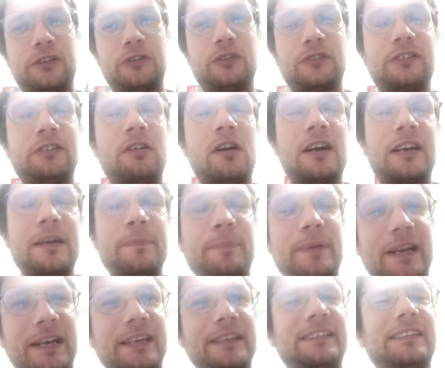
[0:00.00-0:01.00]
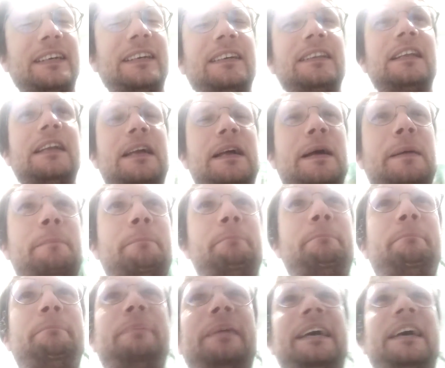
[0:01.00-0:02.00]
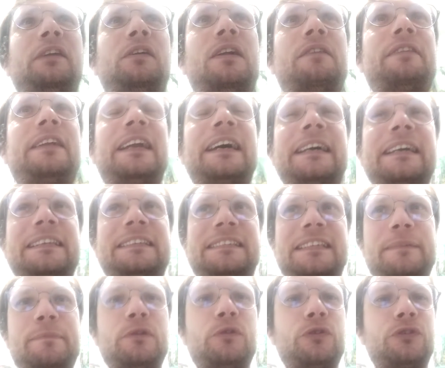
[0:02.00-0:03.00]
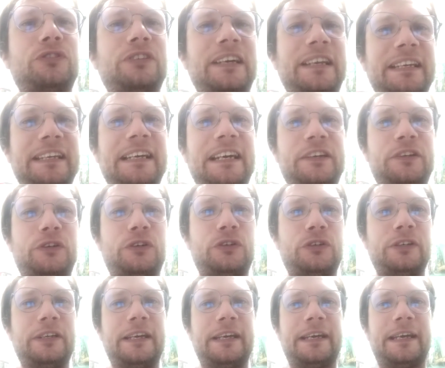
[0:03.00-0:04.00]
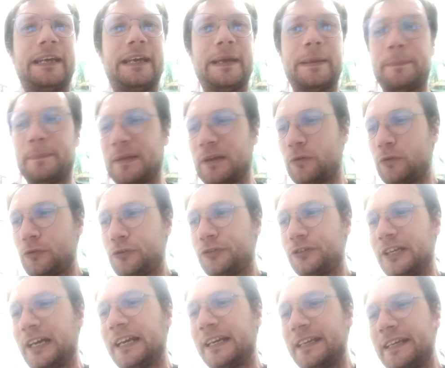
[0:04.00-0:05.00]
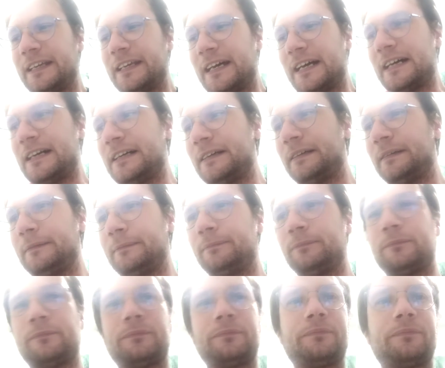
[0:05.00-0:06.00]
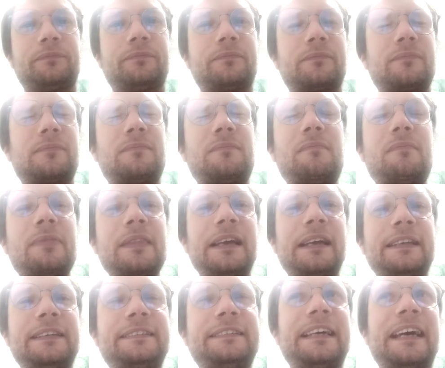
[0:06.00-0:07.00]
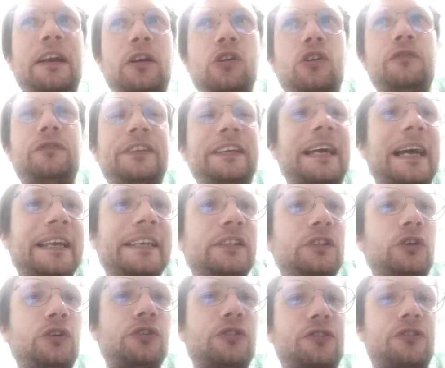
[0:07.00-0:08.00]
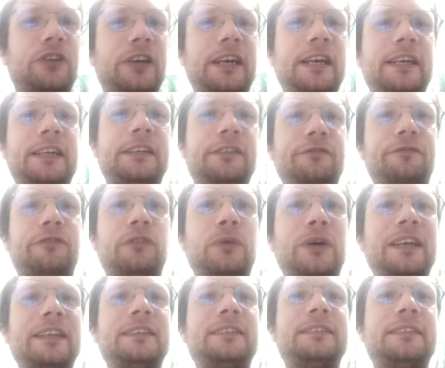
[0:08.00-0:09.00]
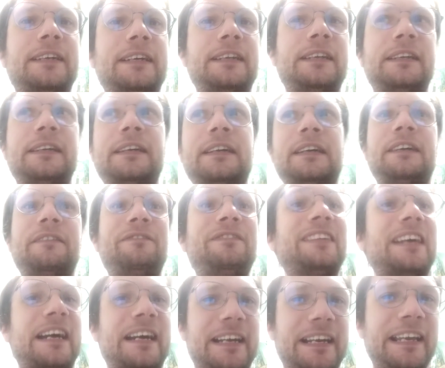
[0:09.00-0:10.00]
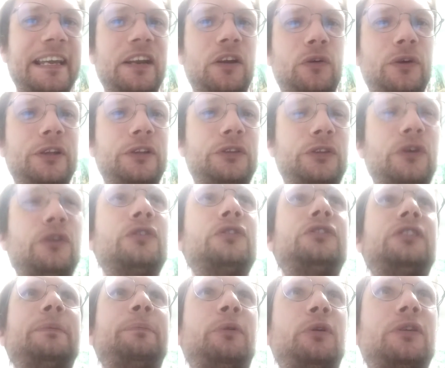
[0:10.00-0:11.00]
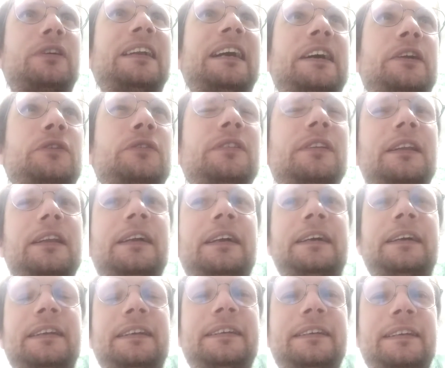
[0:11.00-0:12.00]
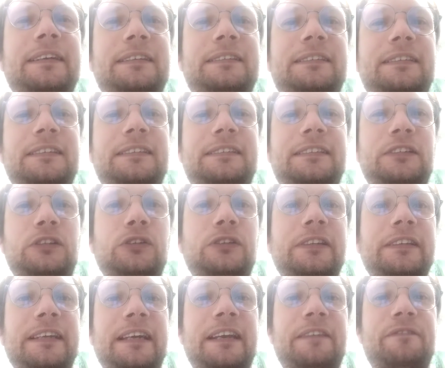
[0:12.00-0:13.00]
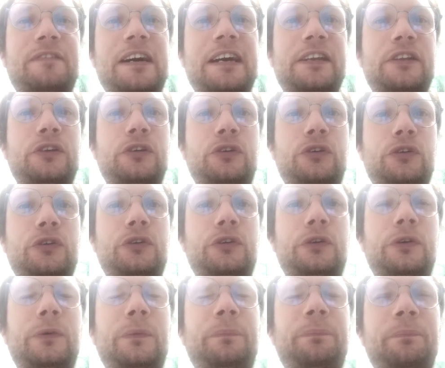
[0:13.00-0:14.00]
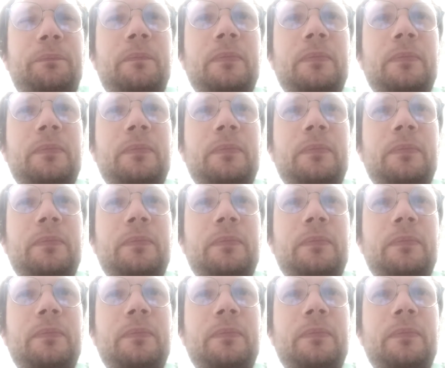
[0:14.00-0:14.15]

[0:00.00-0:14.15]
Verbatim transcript: Entonces digo, ah, qué pereza. Pero la verdad que sí me gustaría, ¿no? Eh, me gustaría em, serlo día y noche, influencer viajero. Entonces, pero claro, necesito tener varios...